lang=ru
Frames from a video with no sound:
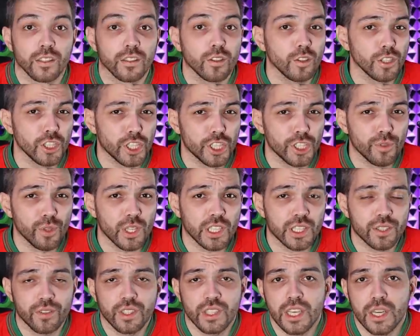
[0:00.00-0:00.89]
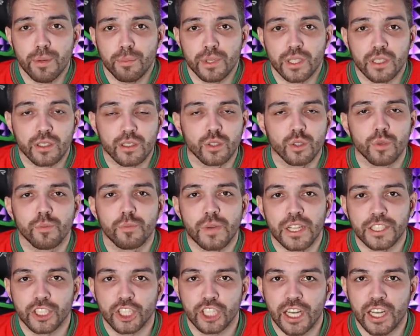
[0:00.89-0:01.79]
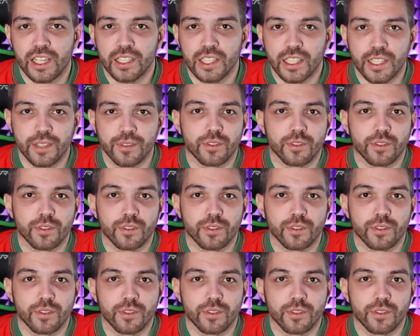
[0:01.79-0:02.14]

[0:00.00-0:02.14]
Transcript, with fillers: Но ничего этого не было, клуб молчал,